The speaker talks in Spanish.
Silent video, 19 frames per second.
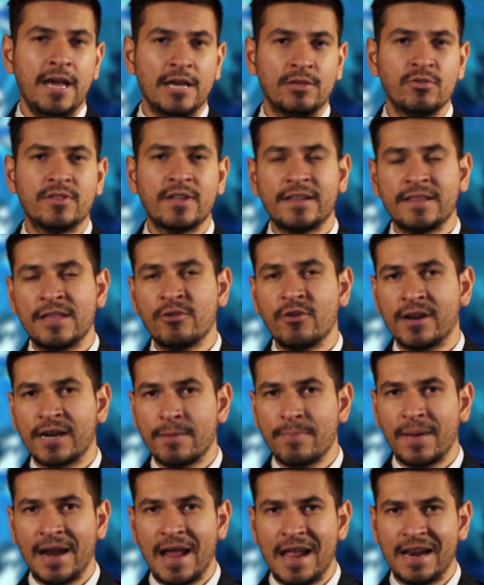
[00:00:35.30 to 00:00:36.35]
Estoy tratando de
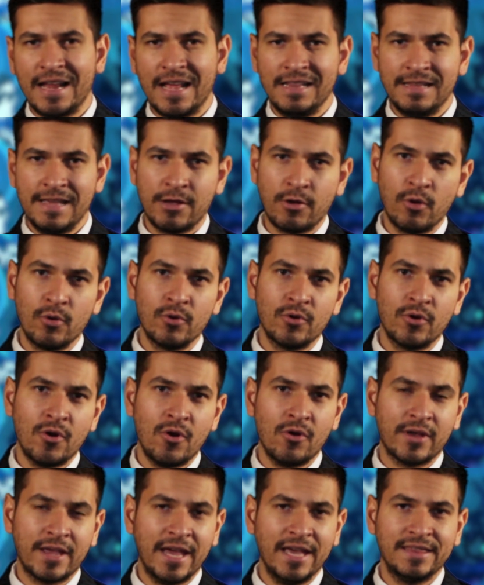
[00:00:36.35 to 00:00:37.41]
reparar el disco
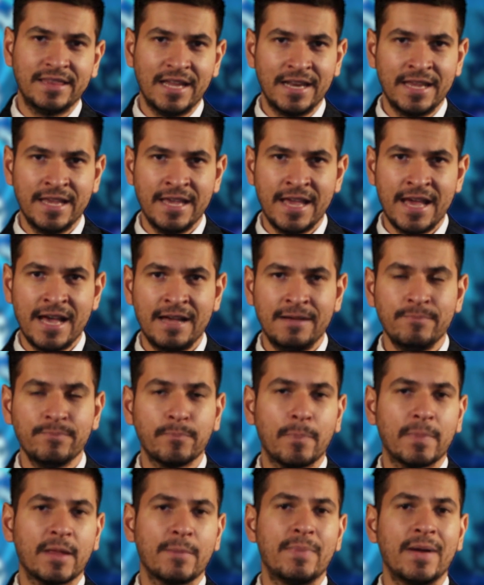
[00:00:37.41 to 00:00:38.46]
duro que tenía
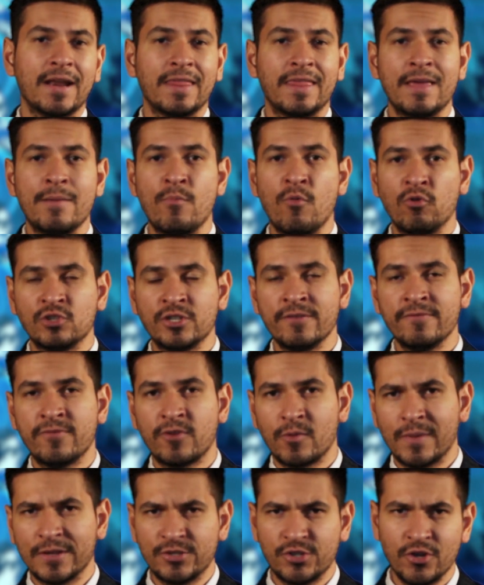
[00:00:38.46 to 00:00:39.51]
perdí mucha
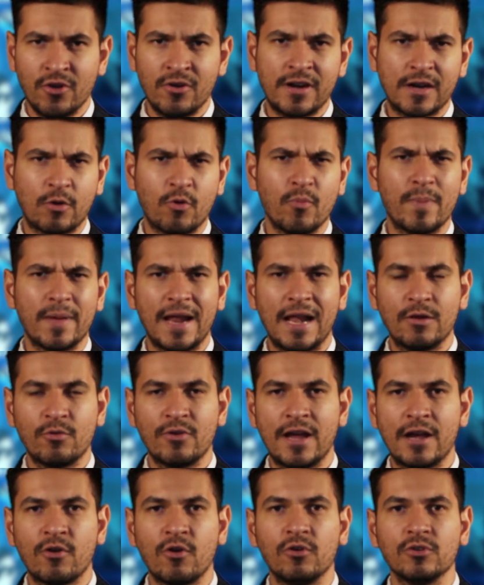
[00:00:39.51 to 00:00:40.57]
información, recuperé
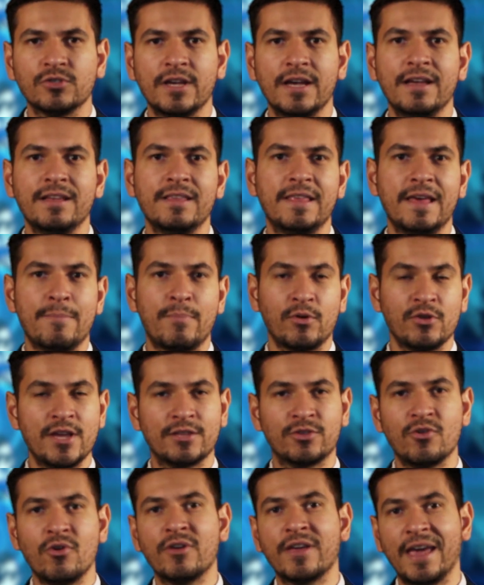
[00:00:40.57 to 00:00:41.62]
algunas cosas de
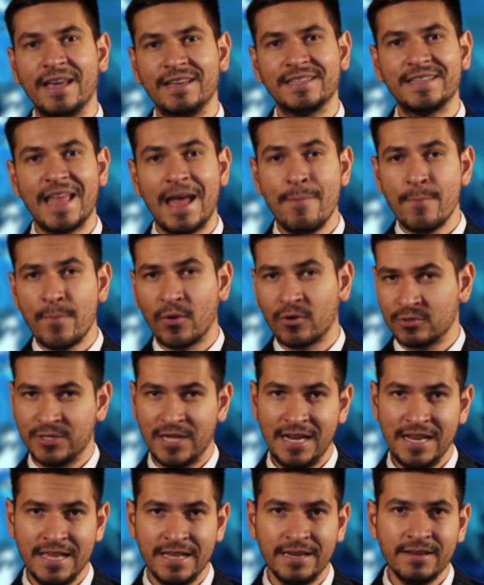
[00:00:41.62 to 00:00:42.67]
proyectos que están por
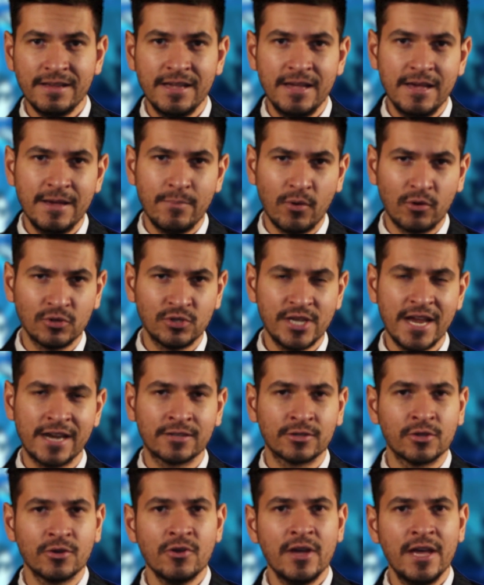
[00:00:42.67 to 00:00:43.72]
salir, por
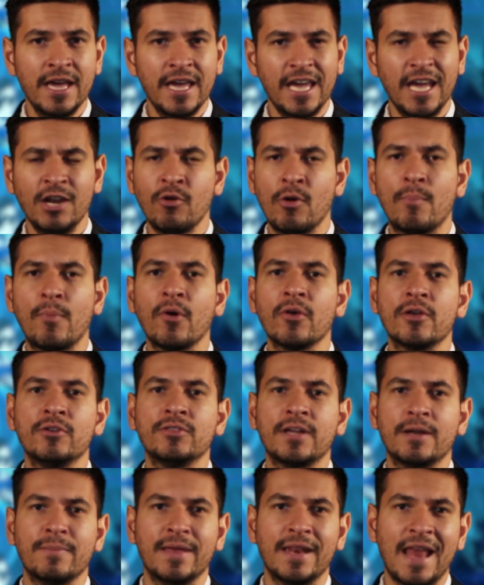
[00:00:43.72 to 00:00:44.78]
cierto, y no he
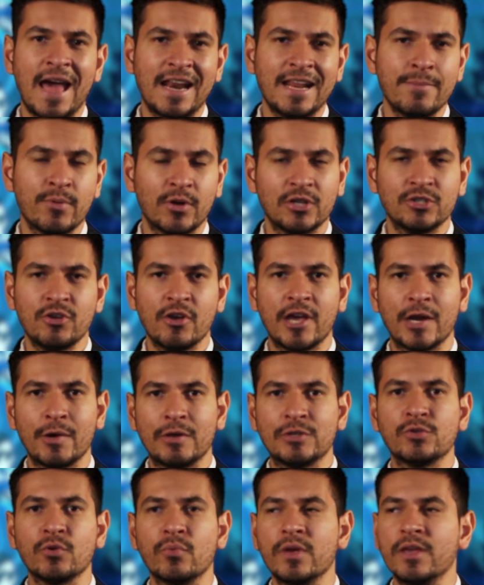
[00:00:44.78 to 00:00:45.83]
podido terminar y por eso es que
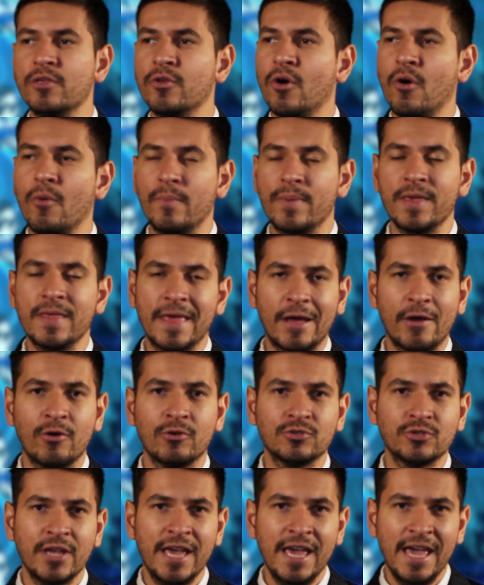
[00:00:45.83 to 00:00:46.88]
no he subido
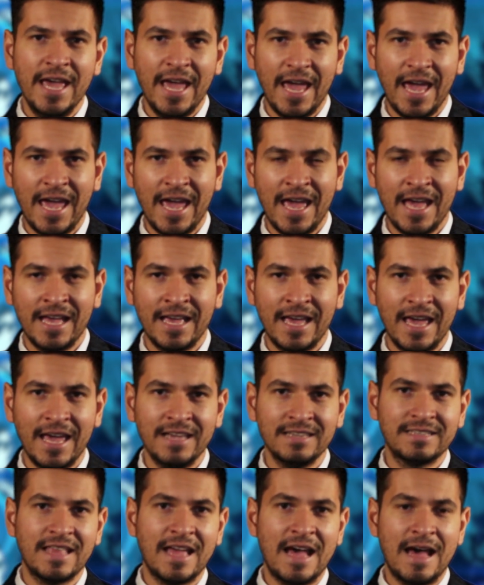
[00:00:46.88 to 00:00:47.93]
videos en
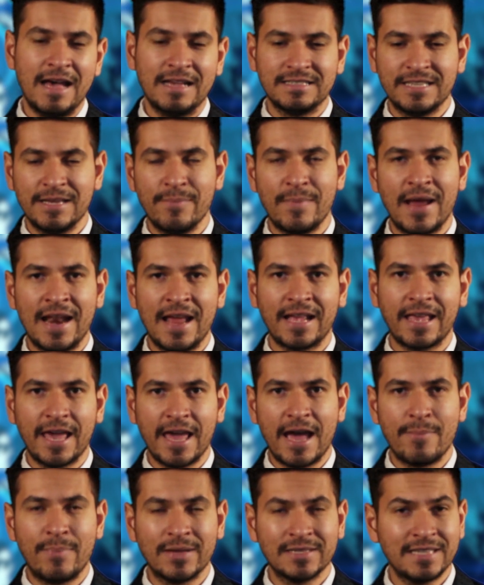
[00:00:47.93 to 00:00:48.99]
esta semana
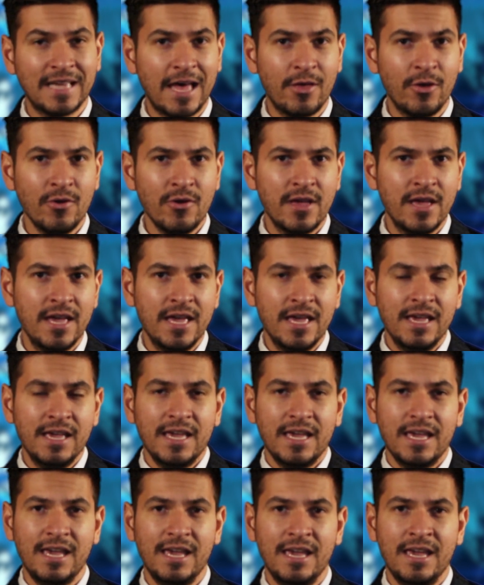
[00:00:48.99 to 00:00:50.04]
que ha pasado.
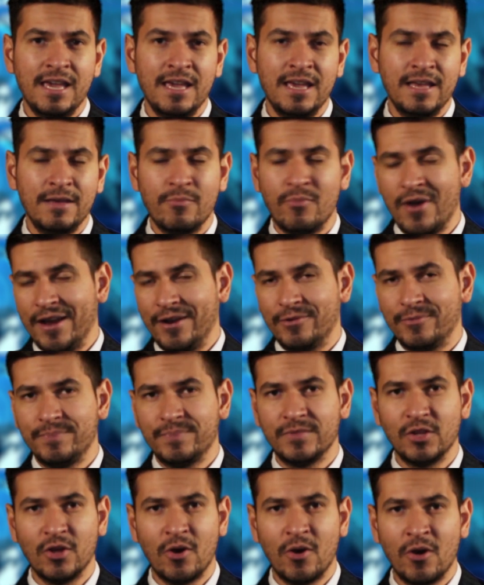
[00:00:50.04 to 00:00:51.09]
Y bueno,
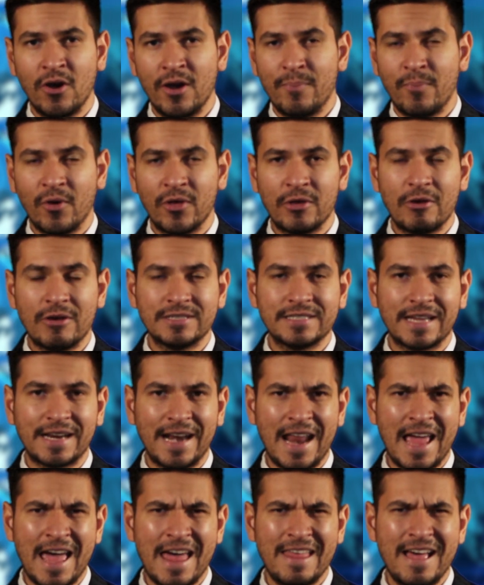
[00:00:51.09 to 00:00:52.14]
no he podido
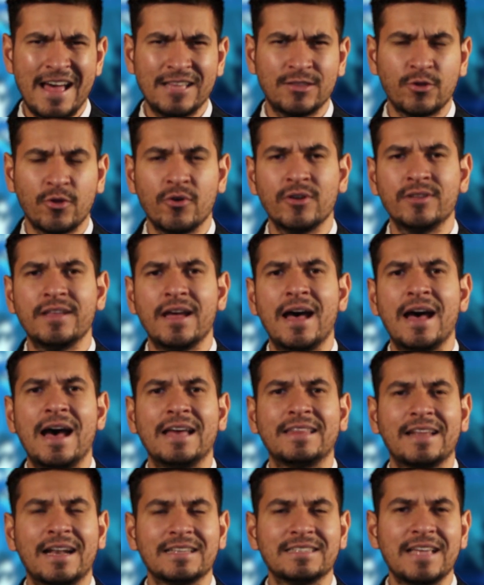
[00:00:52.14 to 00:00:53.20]
hacer nada, todo
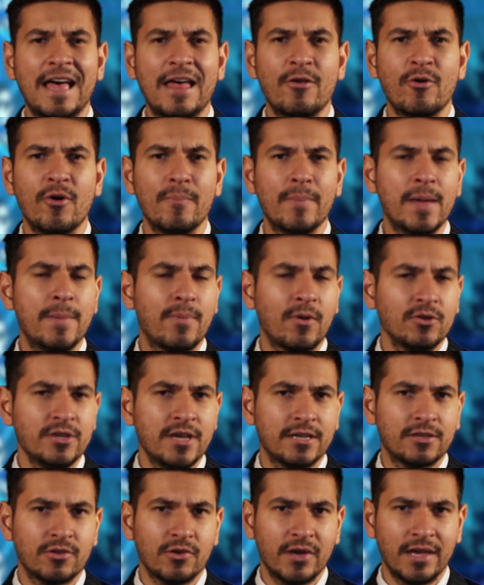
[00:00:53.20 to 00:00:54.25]
está atrasado, mis
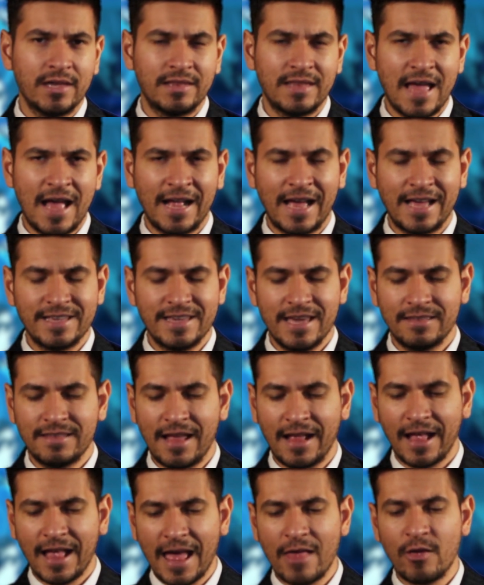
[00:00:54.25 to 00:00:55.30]
proyectos están allí
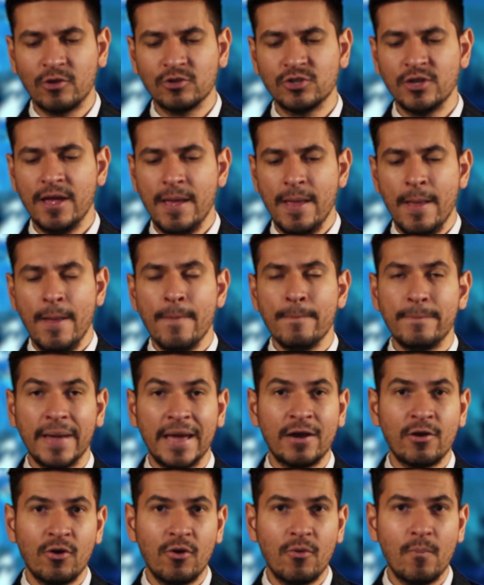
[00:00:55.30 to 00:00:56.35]
estancados,
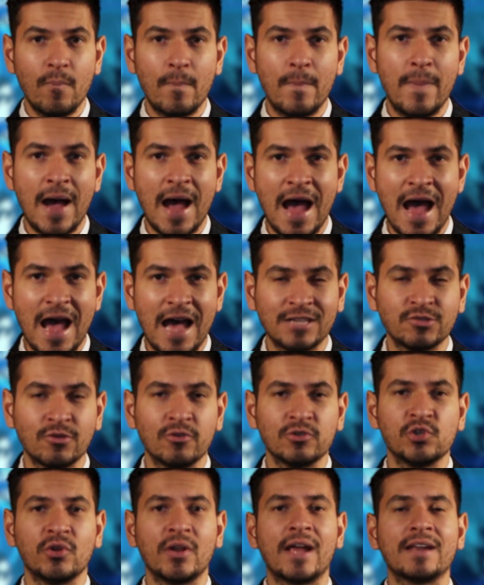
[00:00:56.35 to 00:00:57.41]
pero va a
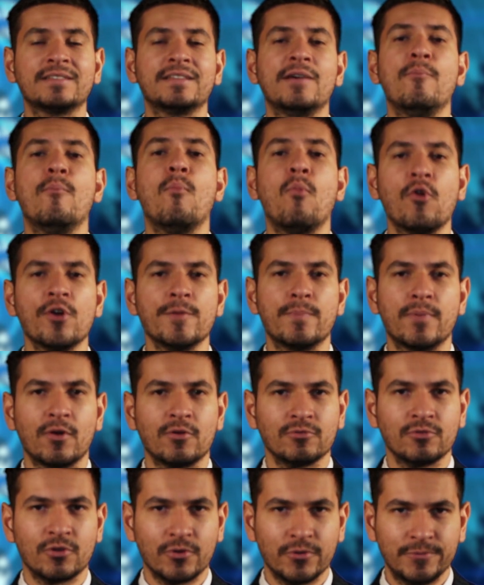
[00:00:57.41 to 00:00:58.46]
solucionarse muy
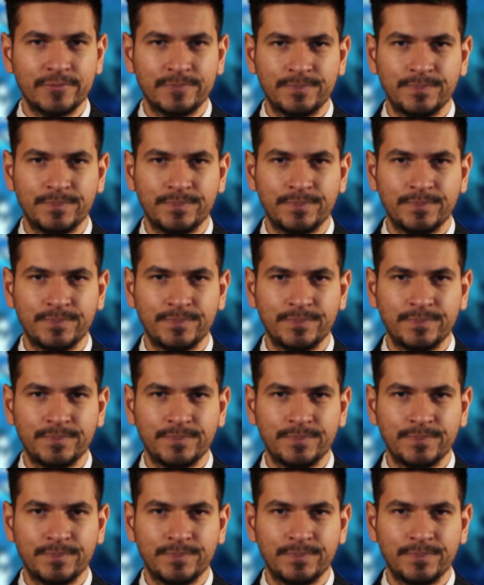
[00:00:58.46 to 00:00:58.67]
pronto.